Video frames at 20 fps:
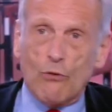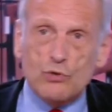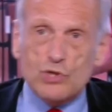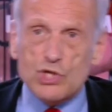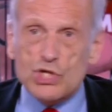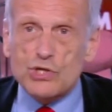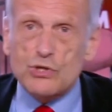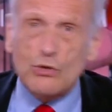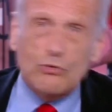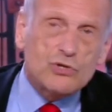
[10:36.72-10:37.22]

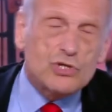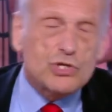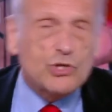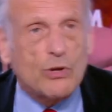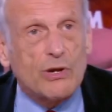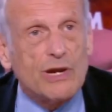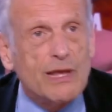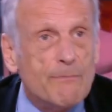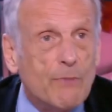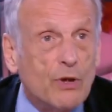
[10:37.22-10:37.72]
saute sur
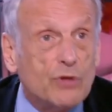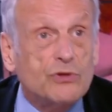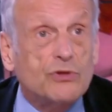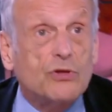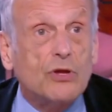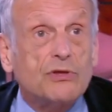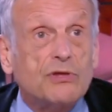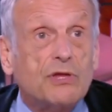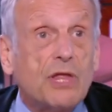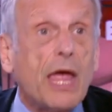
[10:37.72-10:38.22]
les modes
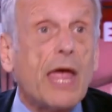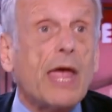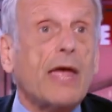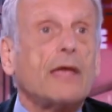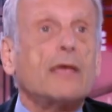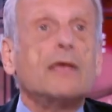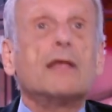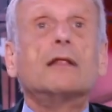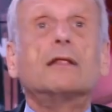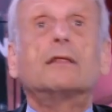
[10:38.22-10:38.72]
de terre,
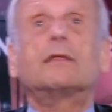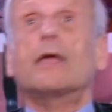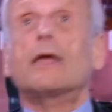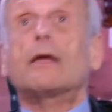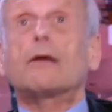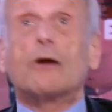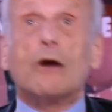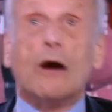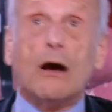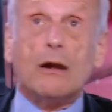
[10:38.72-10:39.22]
il
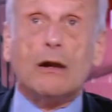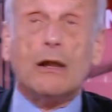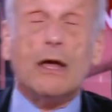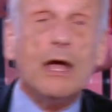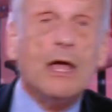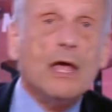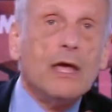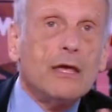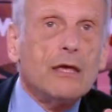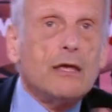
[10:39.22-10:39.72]
décolle,
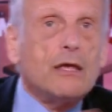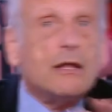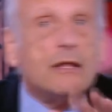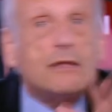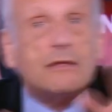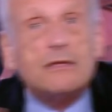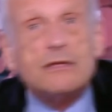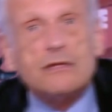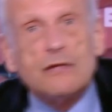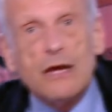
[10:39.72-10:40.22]
et il
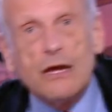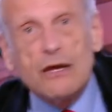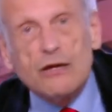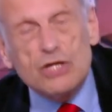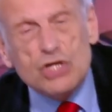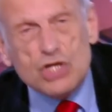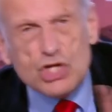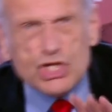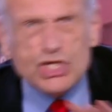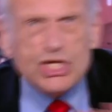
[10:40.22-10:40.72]
tient,
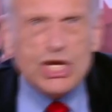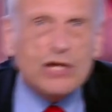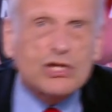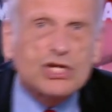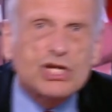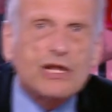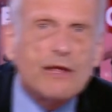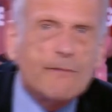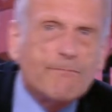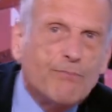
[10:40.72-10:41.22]
il
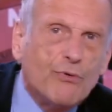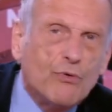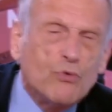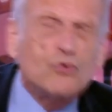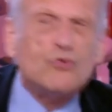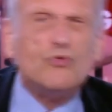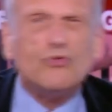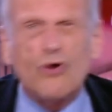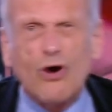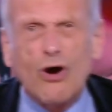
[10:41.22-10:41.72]
cherche les bons
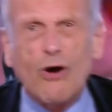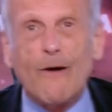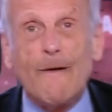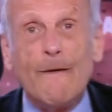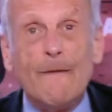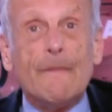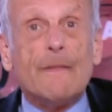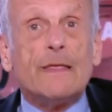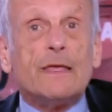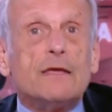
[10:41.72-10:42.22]
courants.
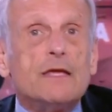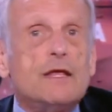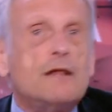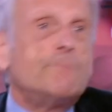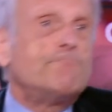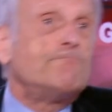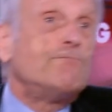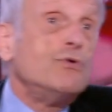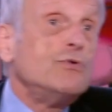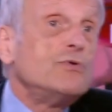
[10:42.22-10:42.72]

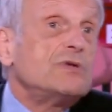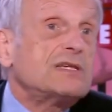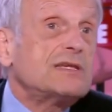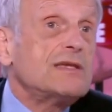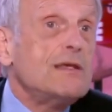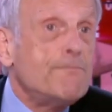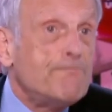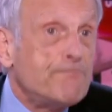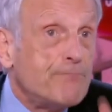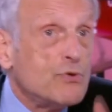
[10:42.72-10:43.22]
Il pousse,
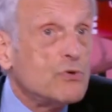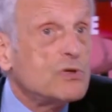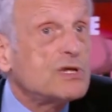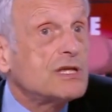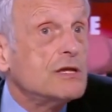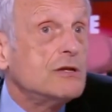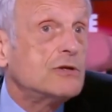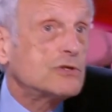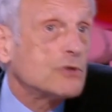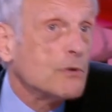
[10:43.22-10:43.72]
il pousse,
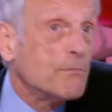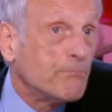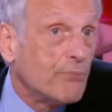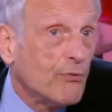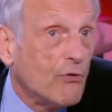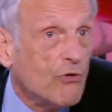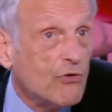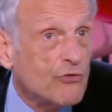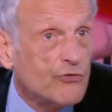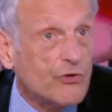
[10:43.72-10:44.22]
il se
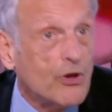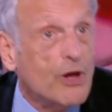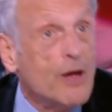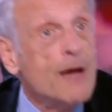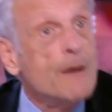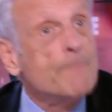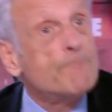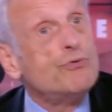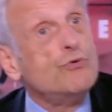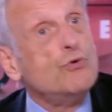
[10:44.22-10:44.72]
pose
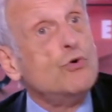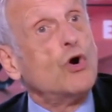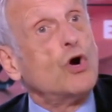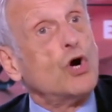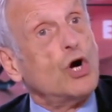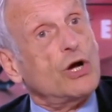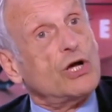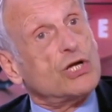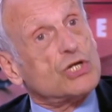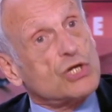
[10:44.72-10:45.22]
pour
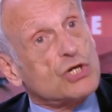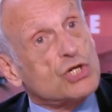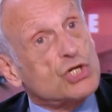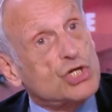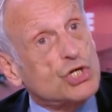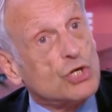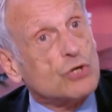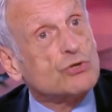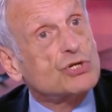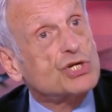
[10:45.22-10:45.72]
euh,
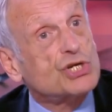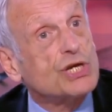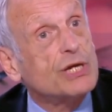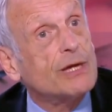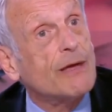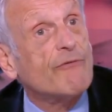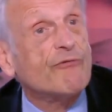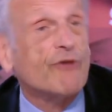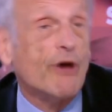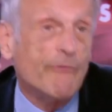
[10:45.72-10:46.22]

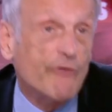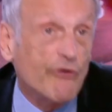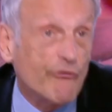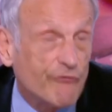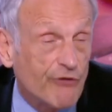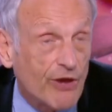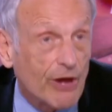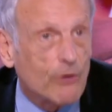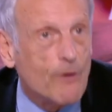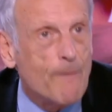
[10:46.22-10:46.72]
changer, enfin
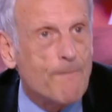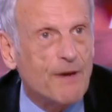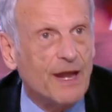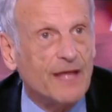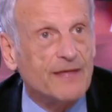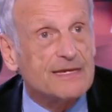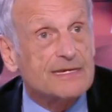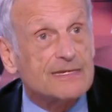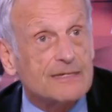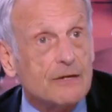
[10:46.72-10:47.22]
faire le plein
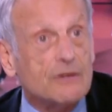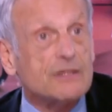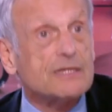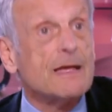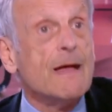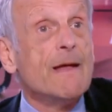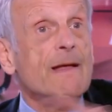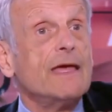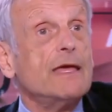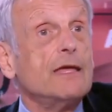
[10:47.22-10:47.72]
d'essence.
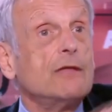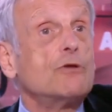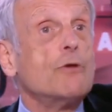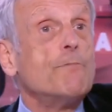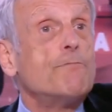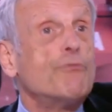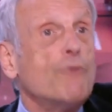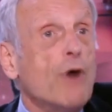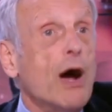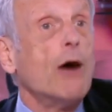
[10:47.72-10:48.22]
Et de
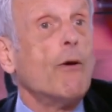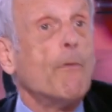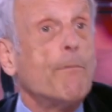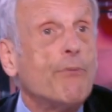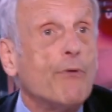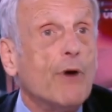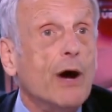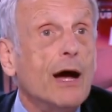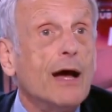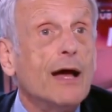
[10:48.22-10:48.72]
point en
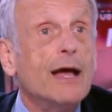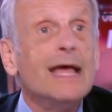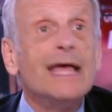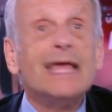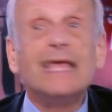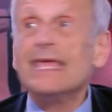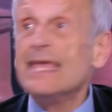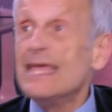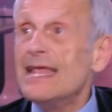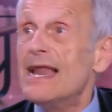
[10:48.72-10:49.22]
point,
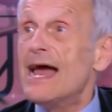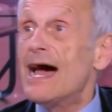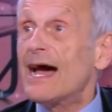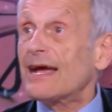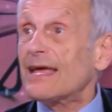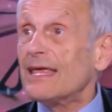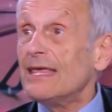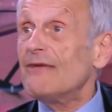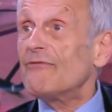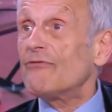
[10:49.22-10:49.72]
il
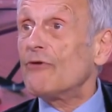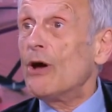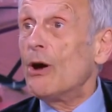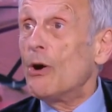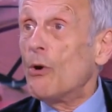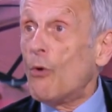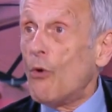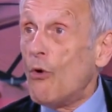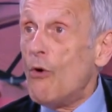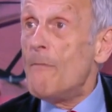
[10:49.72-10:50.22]
arrive
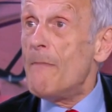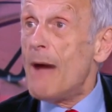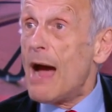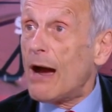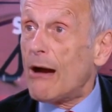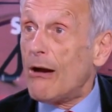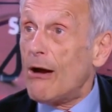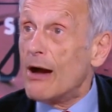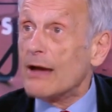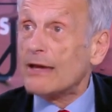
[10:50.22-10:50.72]
au
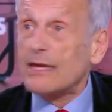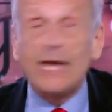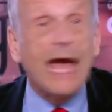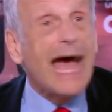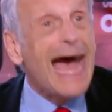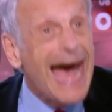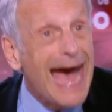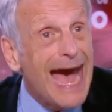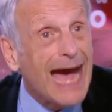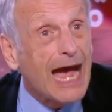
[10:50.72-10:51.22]
Maroc,
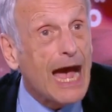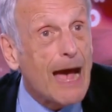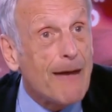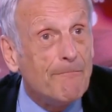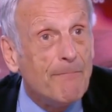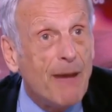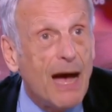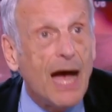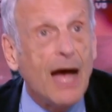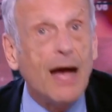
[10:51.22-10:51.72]
à
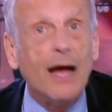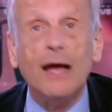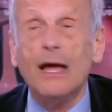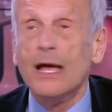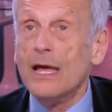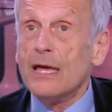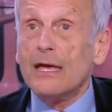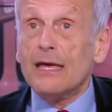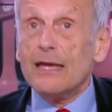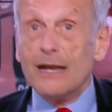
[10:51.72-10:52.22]
Rabat.
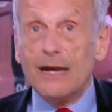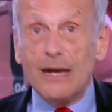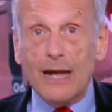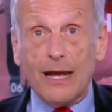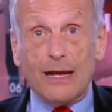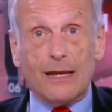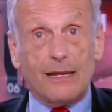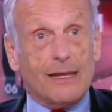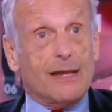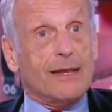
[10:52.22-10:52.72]
Et
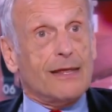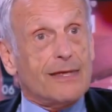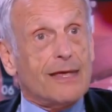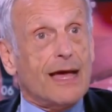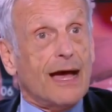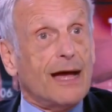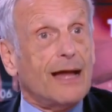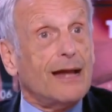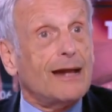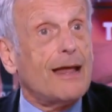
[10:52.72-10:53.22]
là, il y
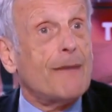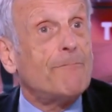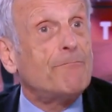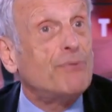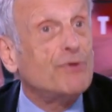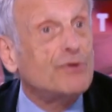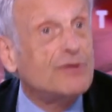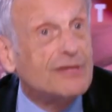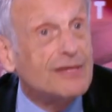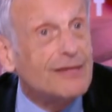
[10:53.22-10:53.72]
a la
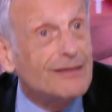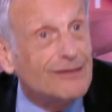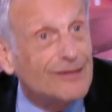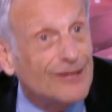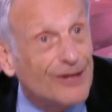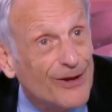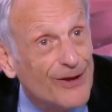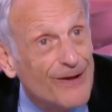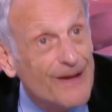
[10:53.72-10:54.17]
petite euh,